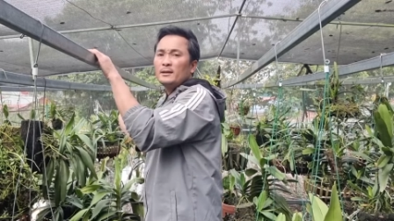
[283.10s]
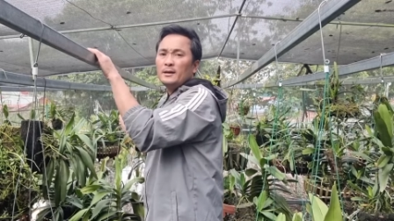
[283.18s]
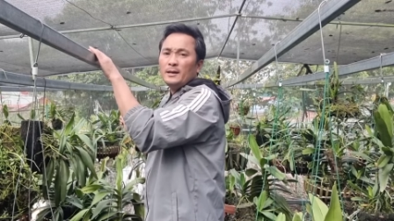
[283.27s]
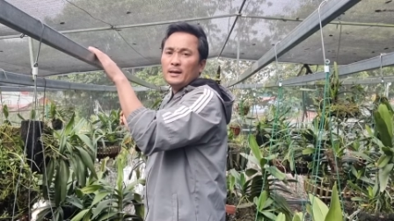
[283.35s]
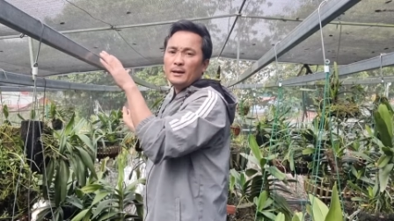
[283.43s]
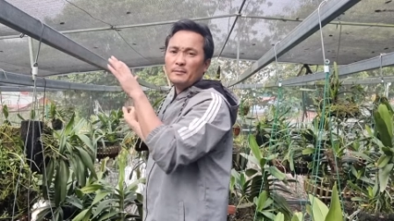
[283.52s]

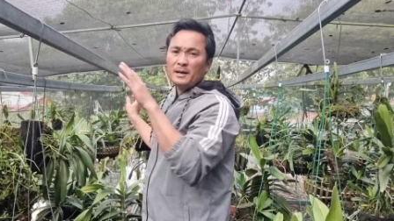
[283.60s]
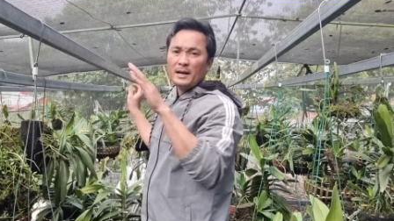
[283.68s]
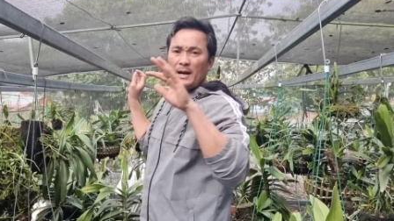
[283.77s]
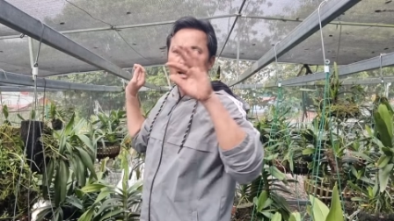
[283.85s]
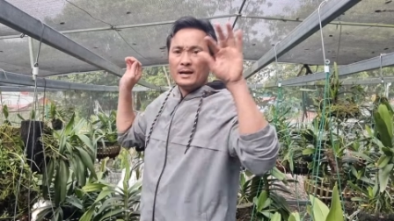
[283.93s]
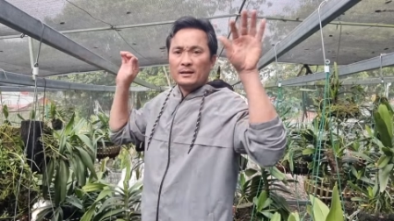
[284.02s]
thì em
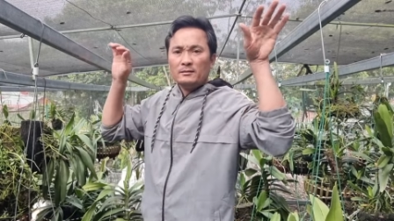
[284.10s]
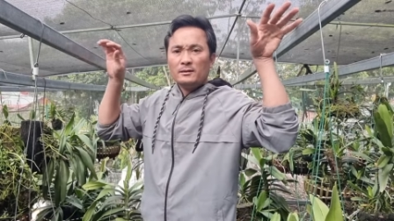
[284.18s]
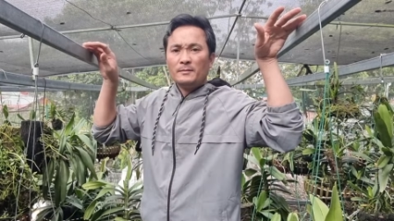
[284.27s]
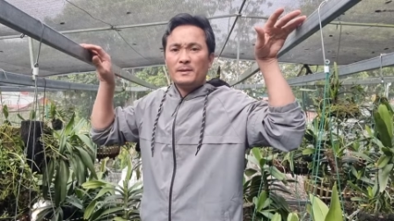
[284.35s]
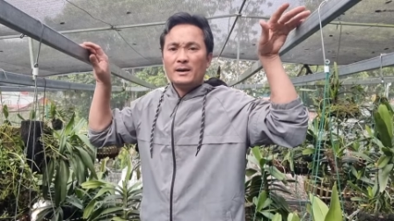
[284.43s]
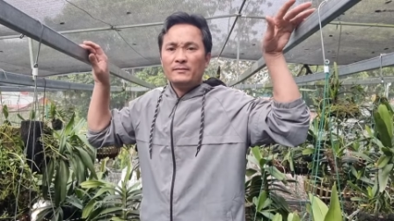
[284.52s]
gả cho
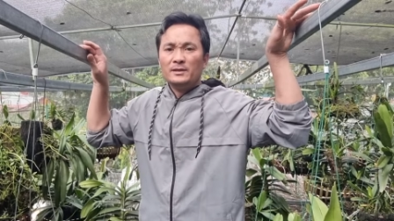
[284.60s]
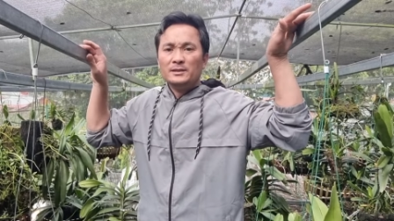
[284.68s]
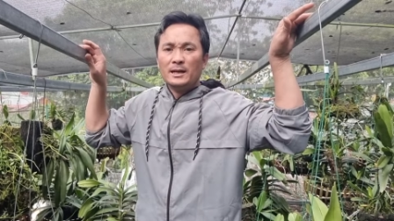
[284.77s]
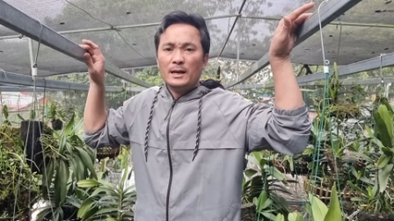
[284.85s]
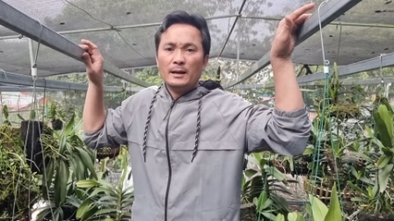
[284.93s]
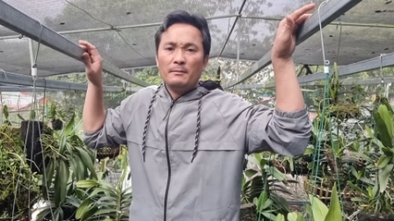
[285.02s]
các bác với
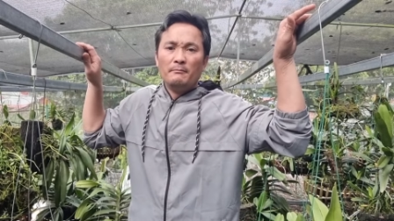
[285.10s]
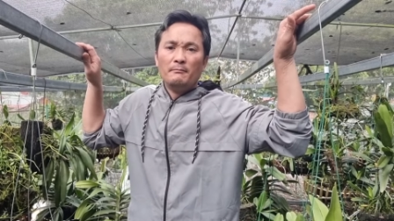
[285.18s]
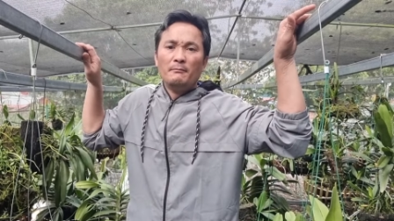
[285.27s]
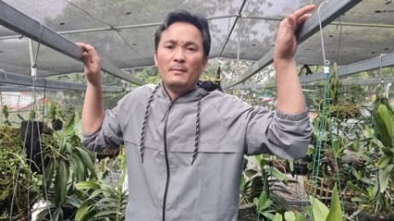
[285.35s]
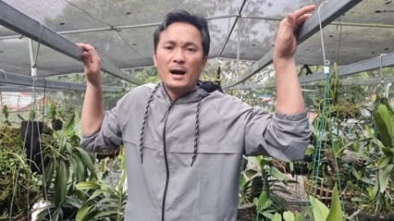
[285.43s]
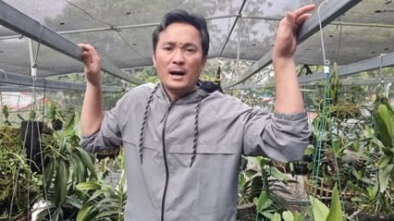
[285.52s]
giá là
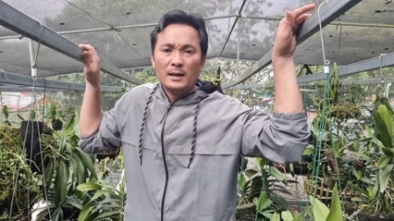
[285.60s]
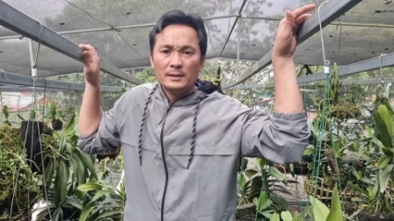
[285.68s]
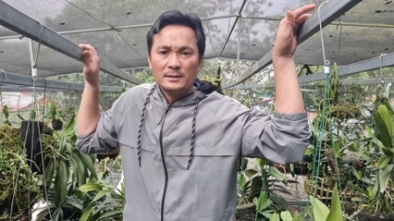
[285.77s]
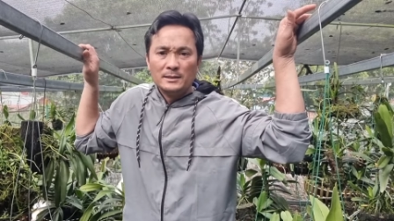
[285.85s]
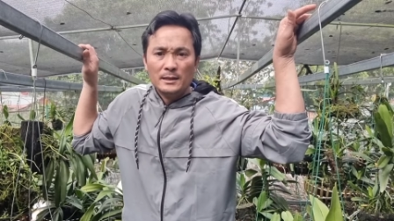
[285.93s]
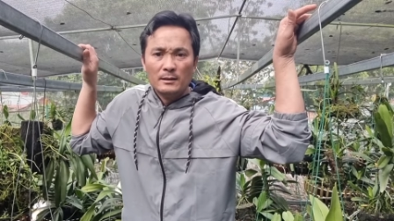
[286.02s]
3
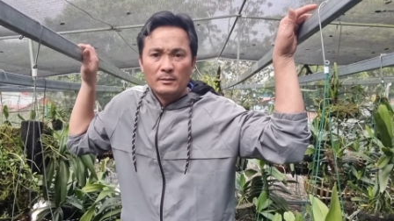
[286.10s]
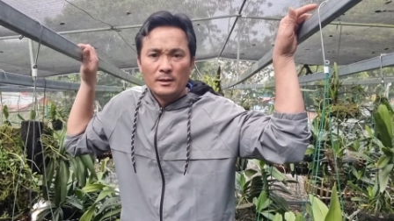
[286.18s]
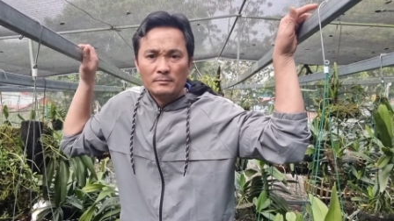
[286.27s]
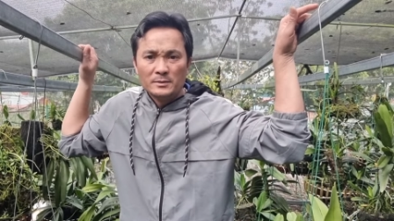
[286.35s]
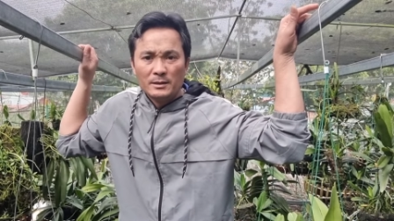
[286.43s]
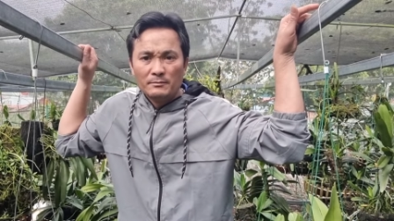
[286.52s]
triệu
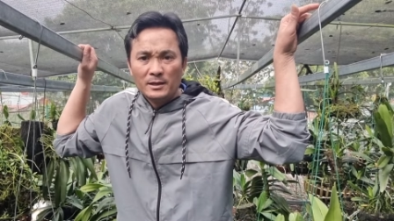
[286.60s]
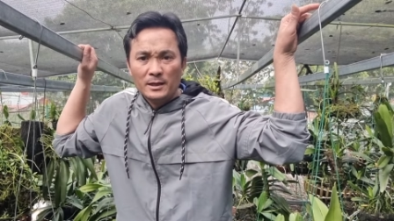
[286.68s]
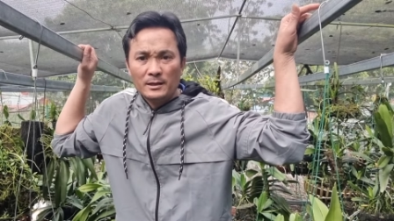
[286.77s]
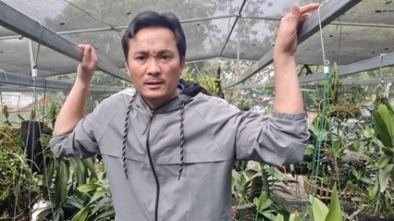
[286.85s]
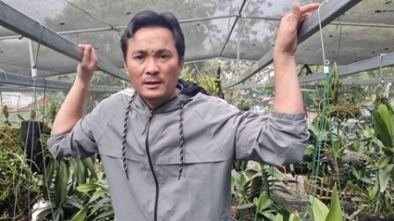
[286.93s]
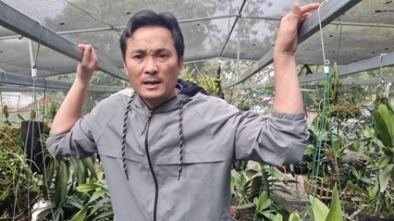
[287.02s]
500
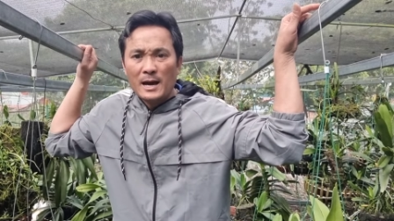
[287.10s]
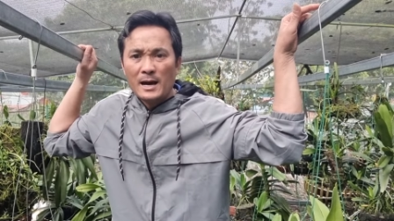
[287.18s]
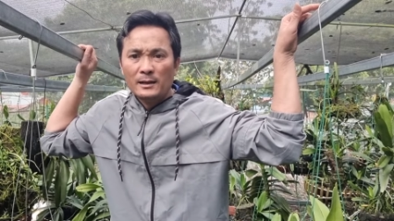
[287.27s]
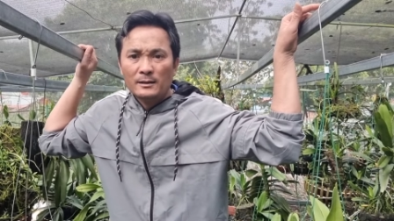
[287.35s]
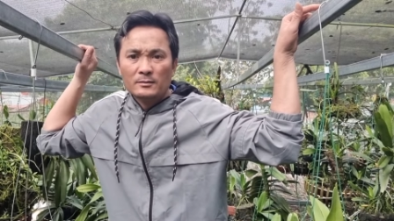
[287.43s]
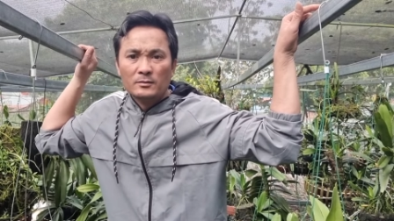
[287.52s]
nghìn
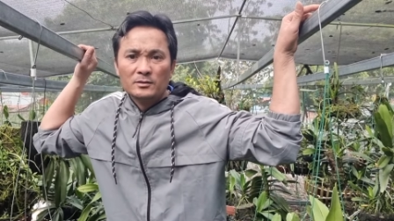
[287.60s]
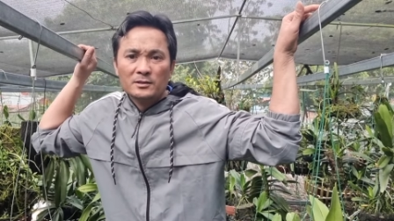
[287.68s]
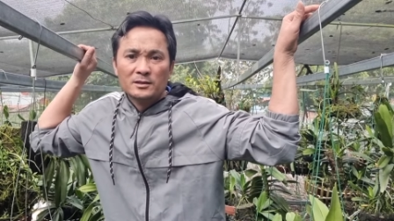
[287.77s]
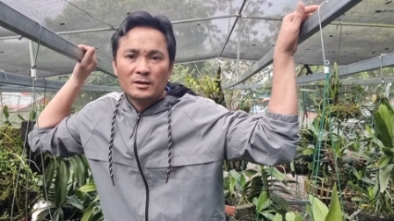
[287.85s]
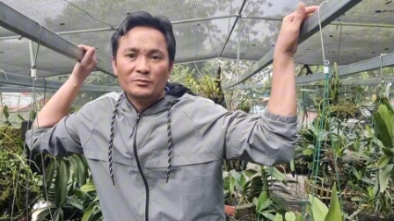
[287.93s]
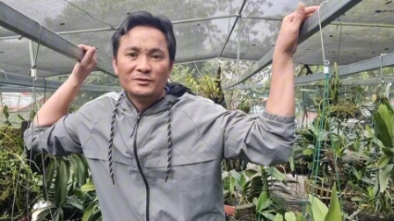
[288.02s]
lá được có
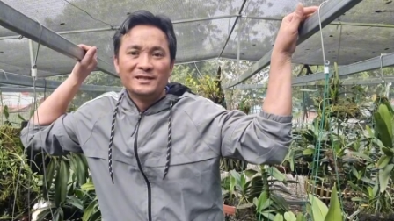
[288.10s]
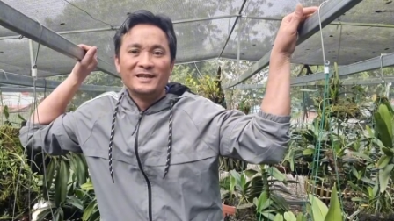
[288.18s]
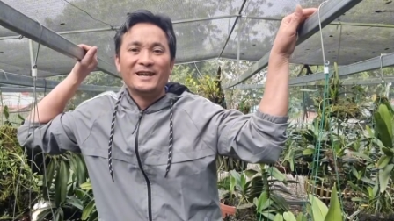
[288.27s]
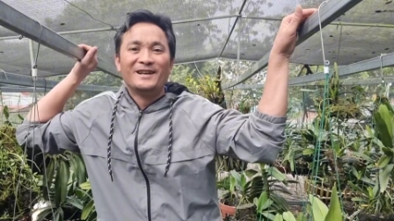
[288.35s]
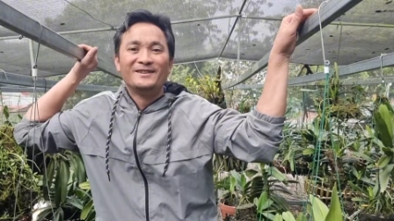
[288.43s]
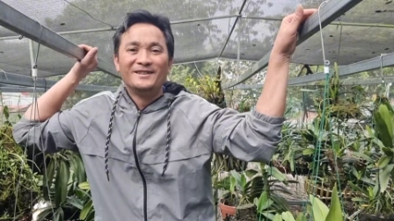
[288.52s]
6
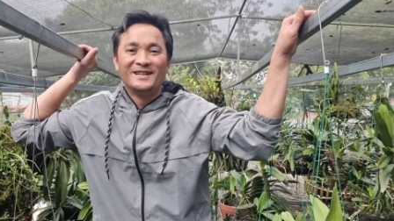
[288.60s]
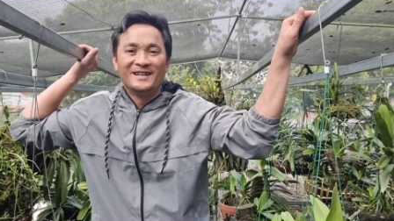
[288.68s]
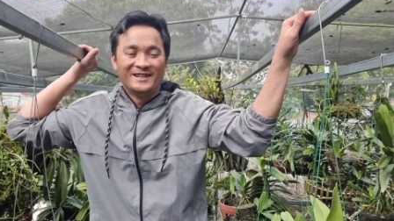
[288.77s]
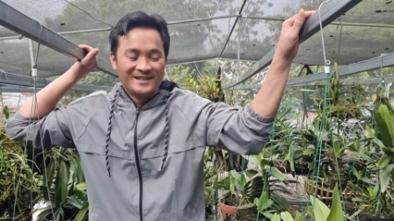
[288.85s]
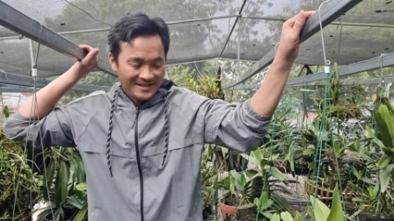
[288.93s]
sen thôi nha